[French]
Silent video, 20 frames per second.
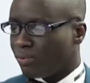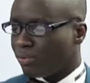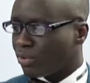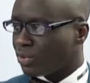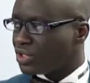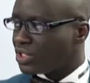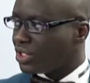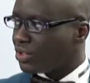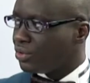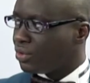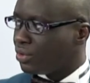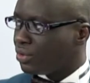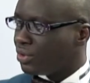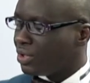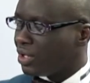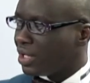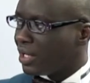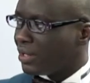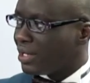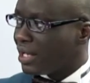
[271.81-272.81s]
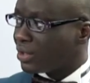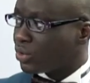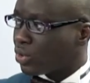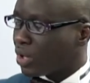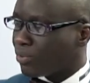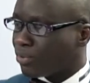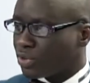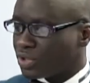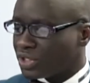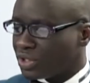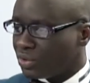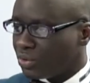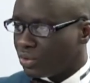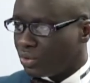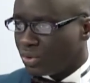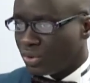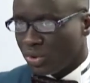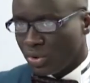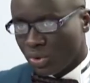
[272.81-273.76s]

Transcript: projet de, les trois projets de,